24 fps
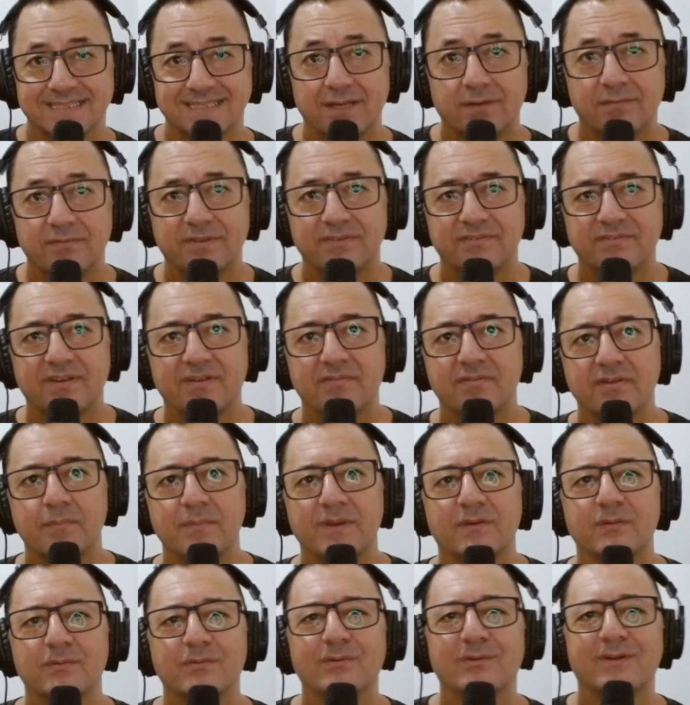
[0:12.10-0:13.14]
Salve, salve
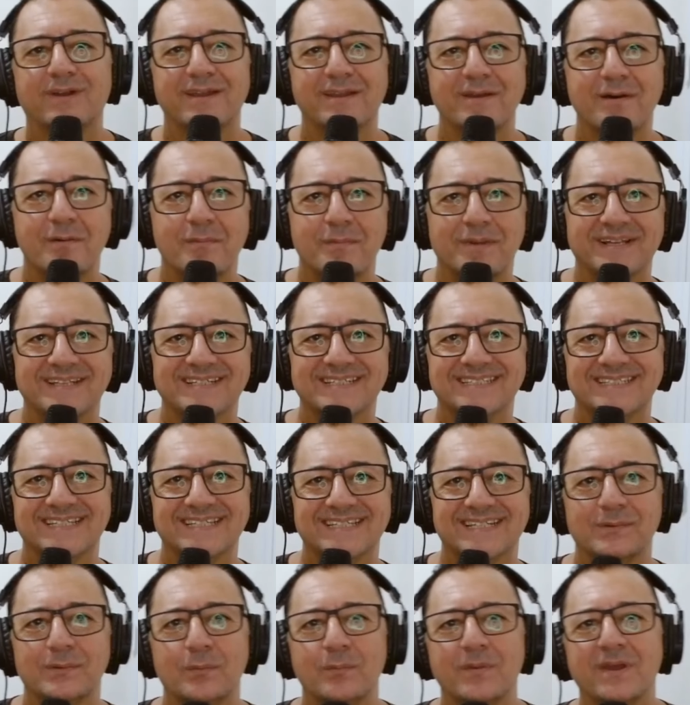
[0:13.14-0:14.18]
amigos do canal, beleza?
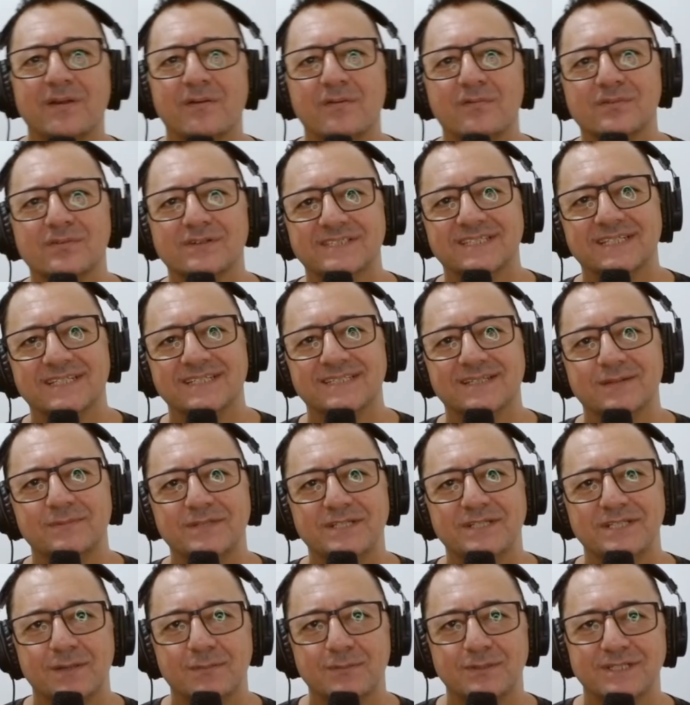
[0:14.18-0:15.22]
Tudo bem com vocês? Eu me
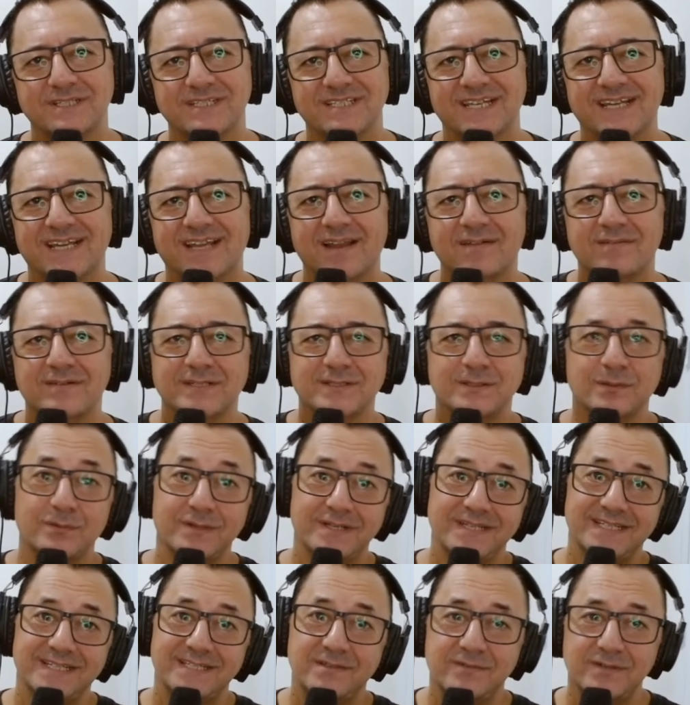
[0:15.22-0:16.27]
chamo DJ Cleverson e
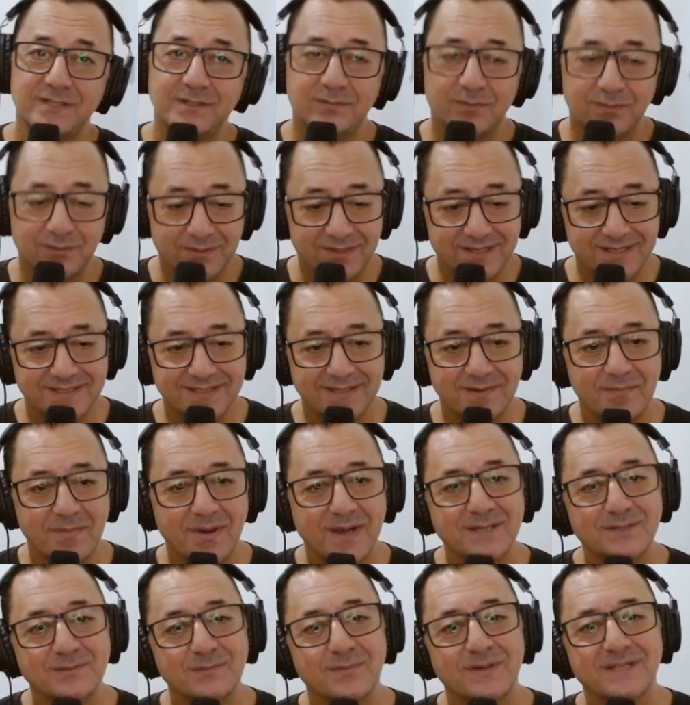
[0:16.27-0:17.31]
neste vídeo vou trazer
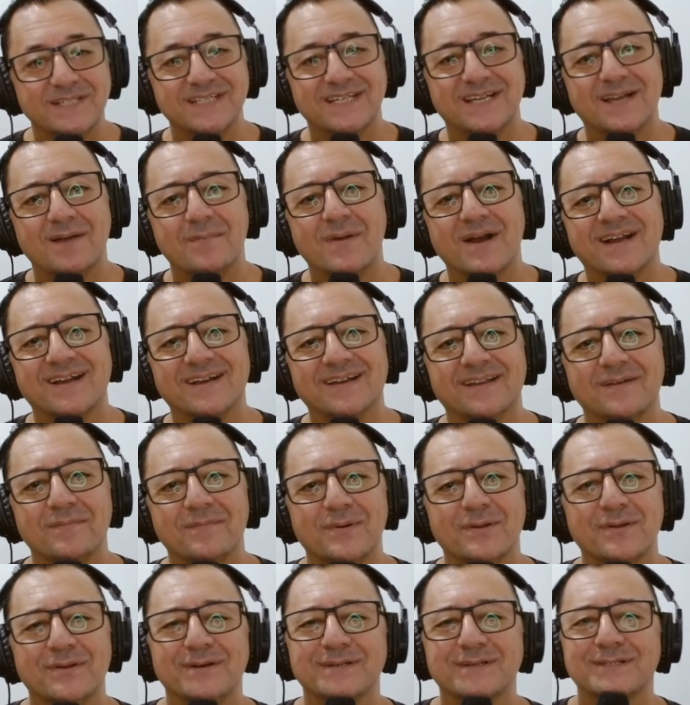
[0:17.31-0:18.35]
mais uma dica bacana para o
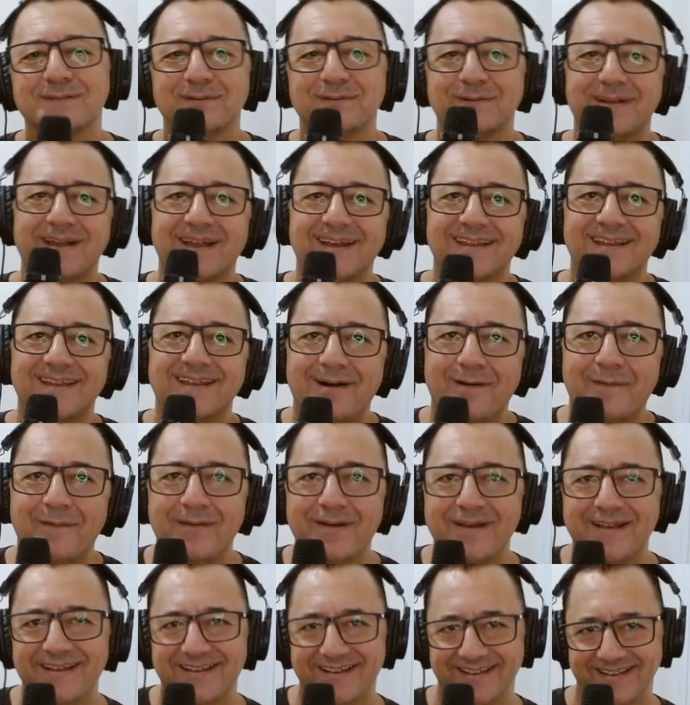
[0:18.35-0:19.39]
nosso canal.
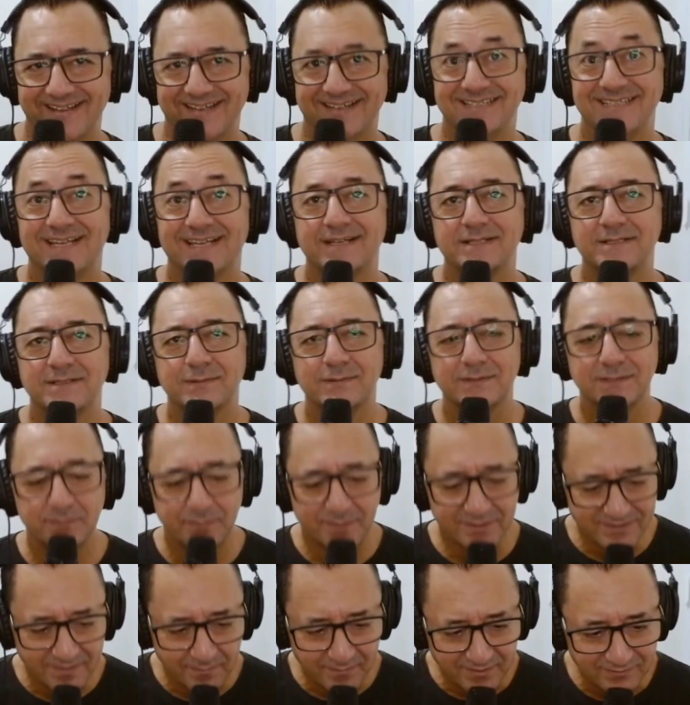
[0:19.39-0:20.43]
E a dica de hoje,
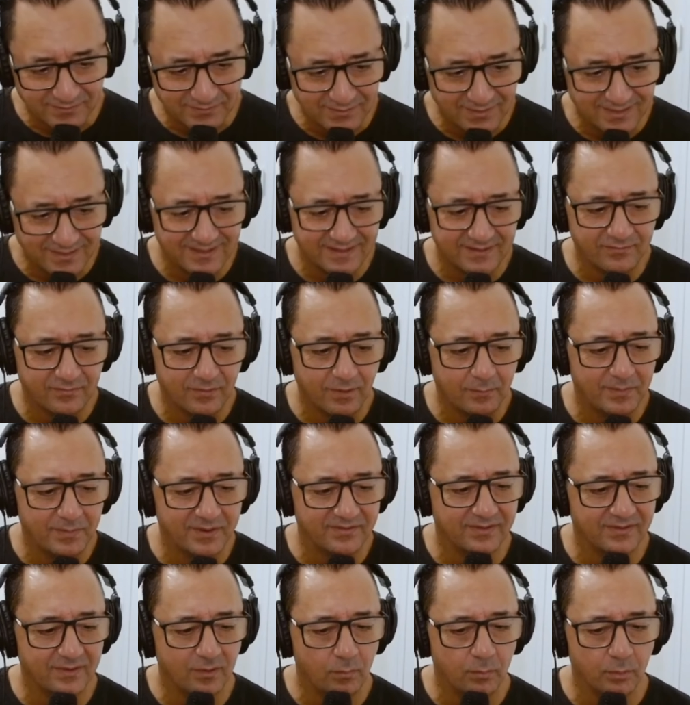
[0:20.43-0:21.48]
meus amigos, olha aí, vou
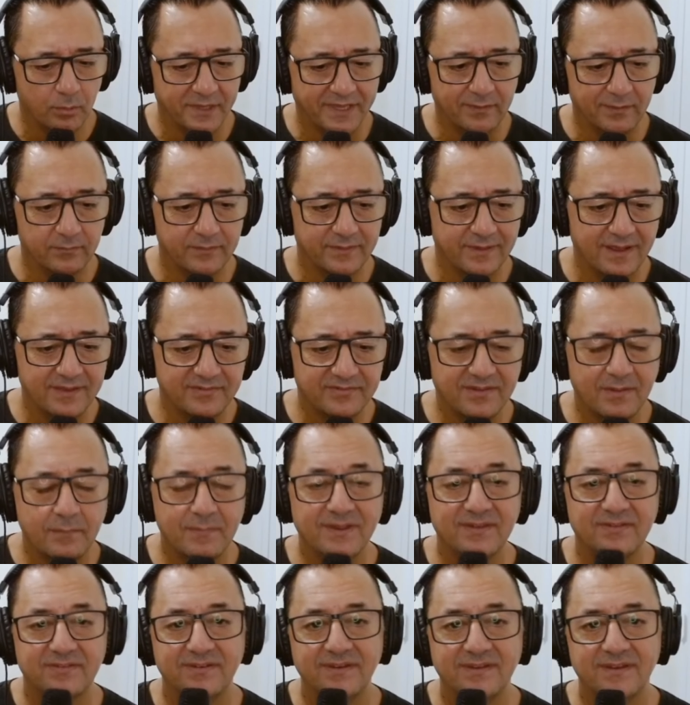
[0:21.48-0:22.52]
apresentar um pouquinho desta
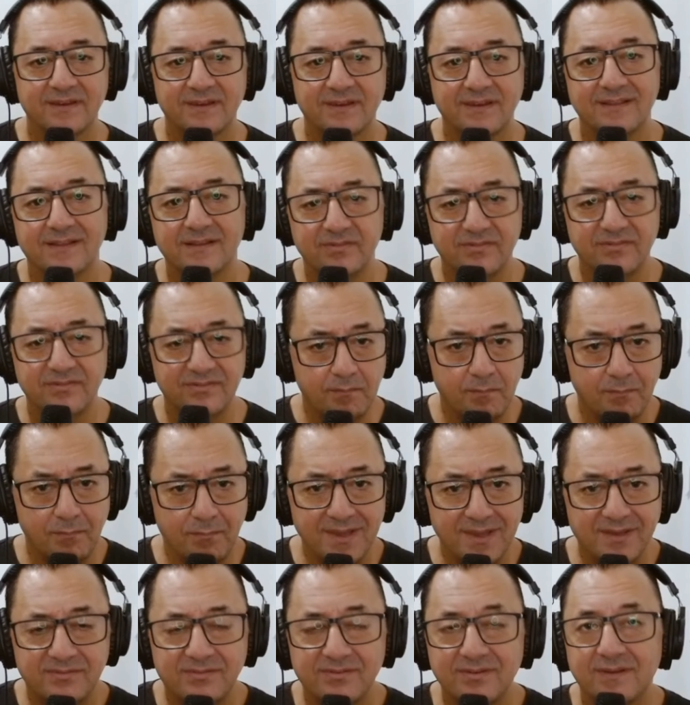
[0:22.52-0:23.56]
mesinha aqui, deste
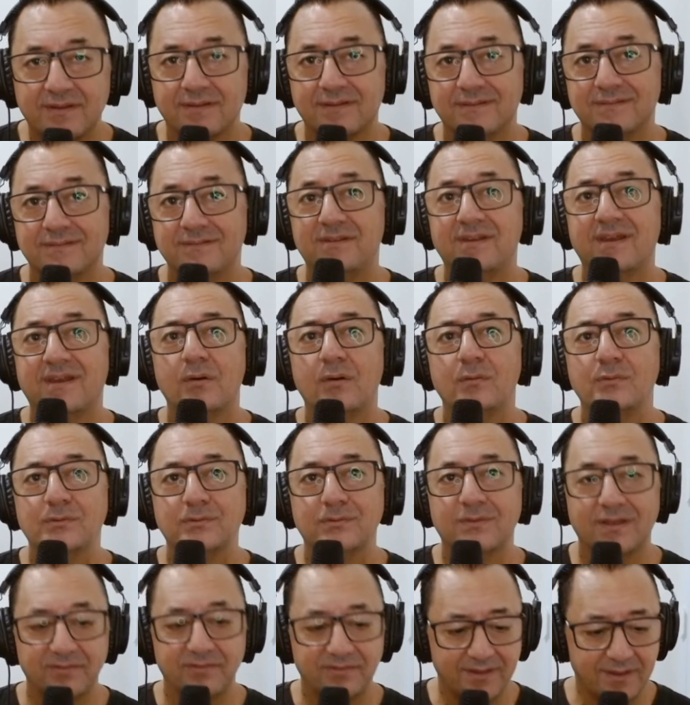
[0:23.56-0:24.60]
mixer de áudio,
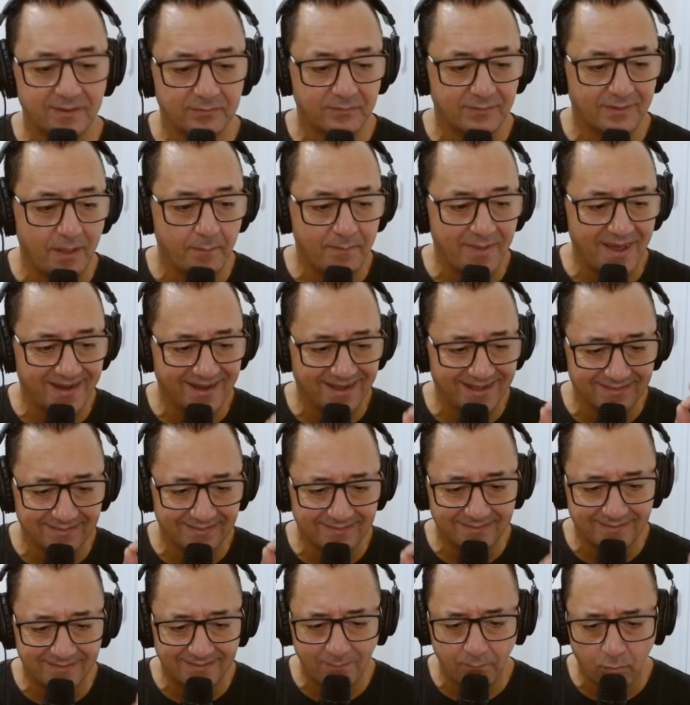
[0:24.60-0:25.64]
tá certo? Da marca
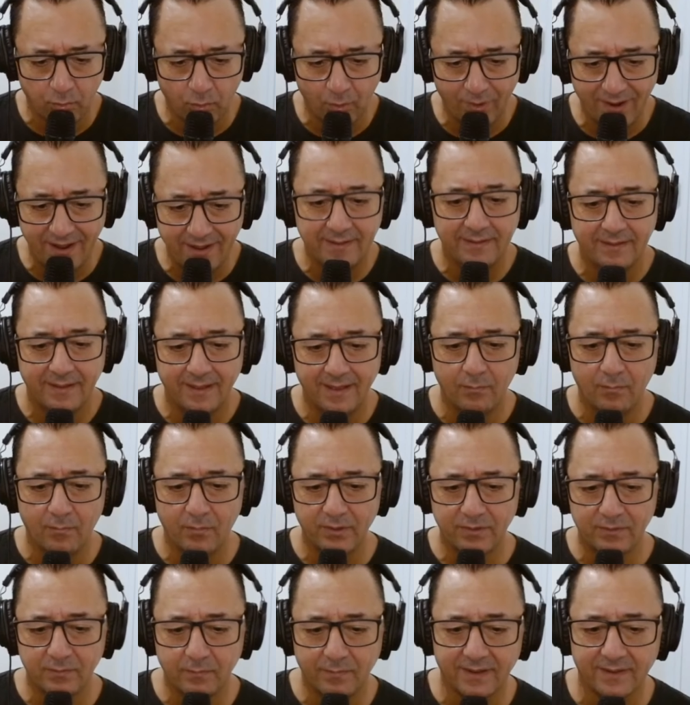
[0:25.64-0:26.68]
Debra é
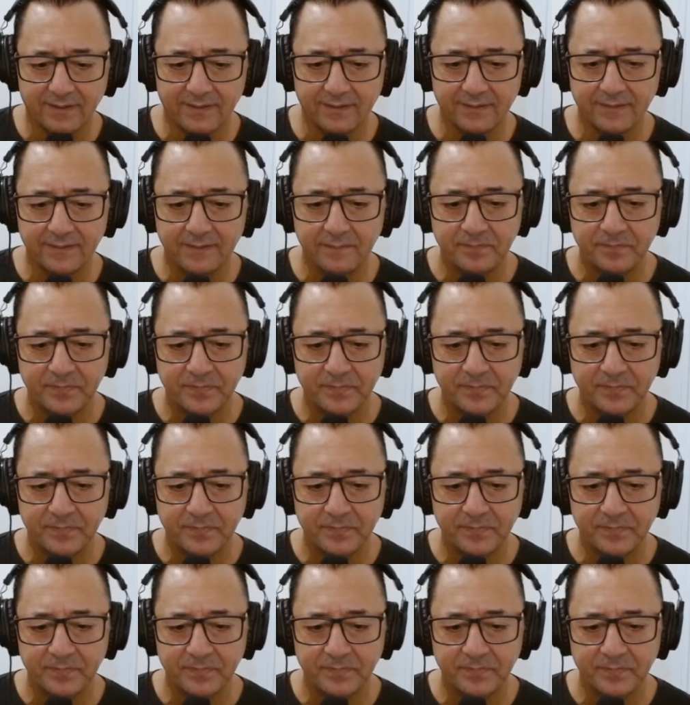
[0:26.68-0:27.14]
muito bacana.